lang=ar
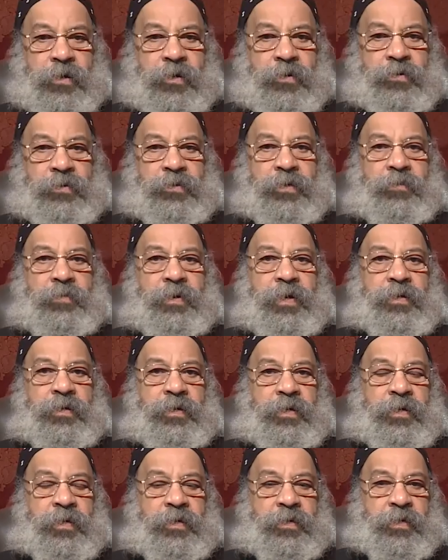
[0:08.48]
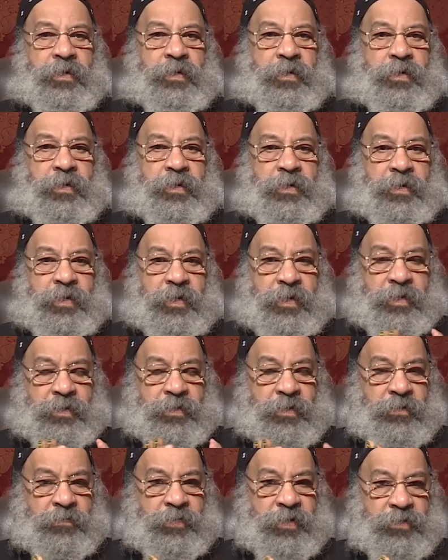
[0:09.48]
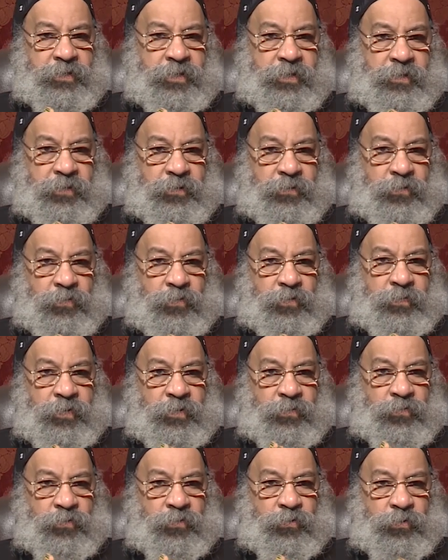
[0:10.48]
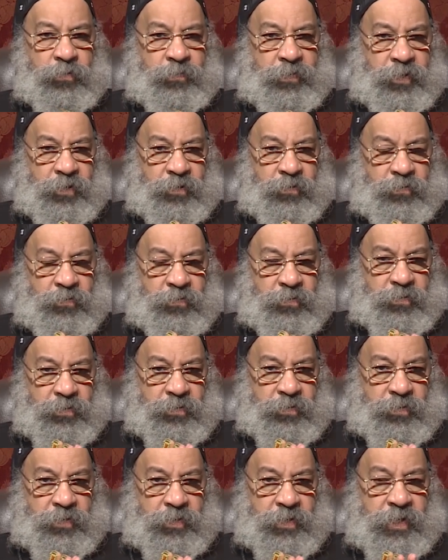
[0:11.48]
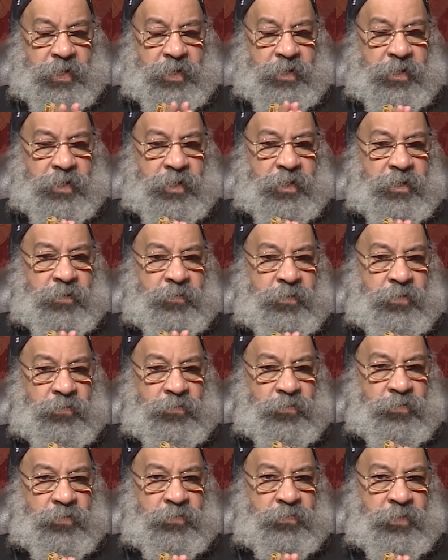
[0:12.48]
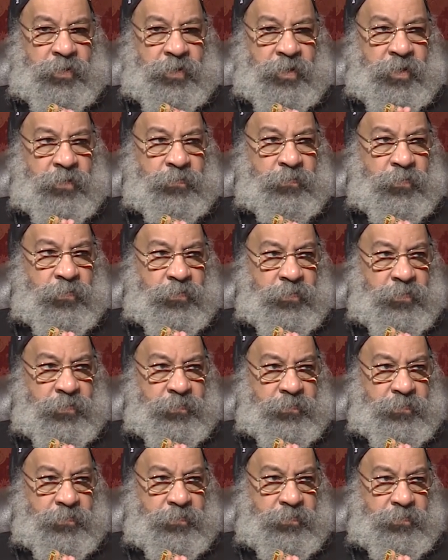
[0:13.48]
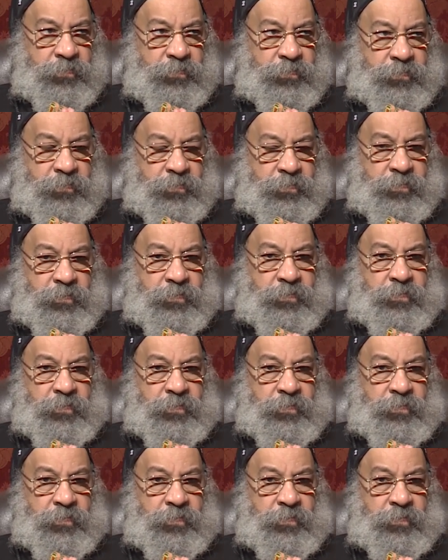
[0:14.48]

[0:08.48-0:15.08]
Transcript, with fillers: هو طبعا احنا الكيان البشري كله مولود ومخلوق يعني انا مولود من اب وام م.